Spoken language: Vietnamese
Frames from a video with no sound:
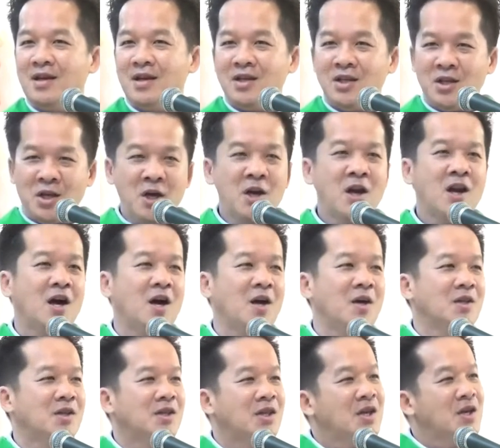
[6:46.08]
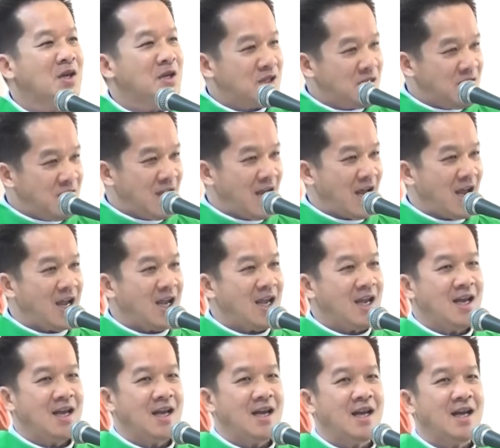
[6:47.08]
Những lời tiên tri ấy
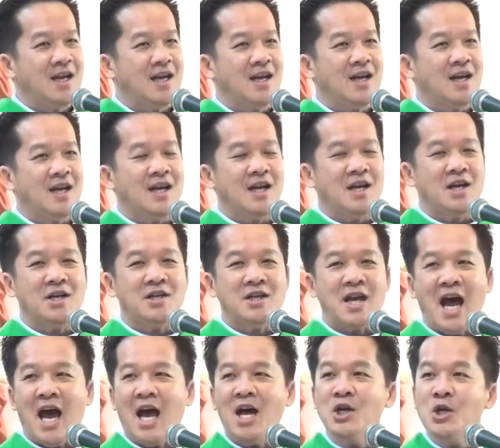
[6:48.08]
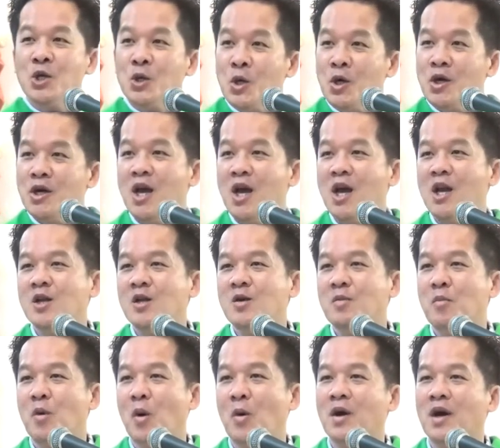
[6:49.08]
đã đưa đến
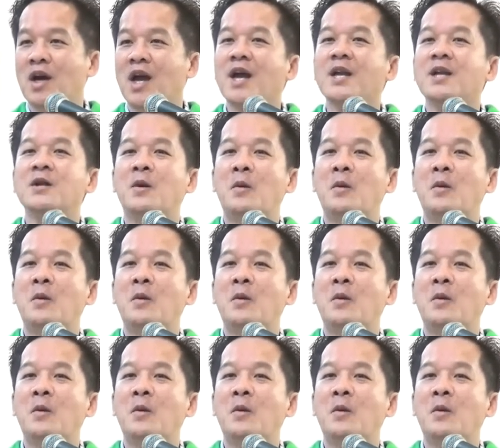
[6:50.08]
một kết